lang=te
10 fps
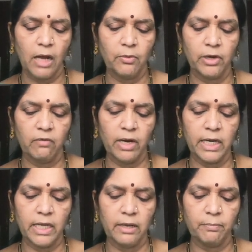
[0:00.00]
ఆ
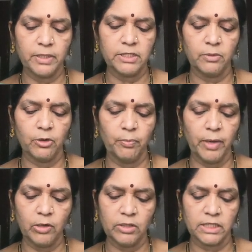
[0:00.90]
కుర్రవాణ్ణి పద్దెనిమిది
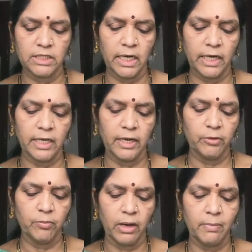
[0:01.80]
రూపాయలు దక్షిణ అడిగారు
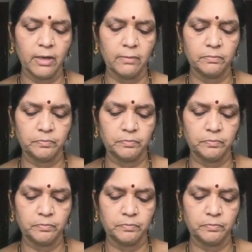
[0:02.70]
బాబా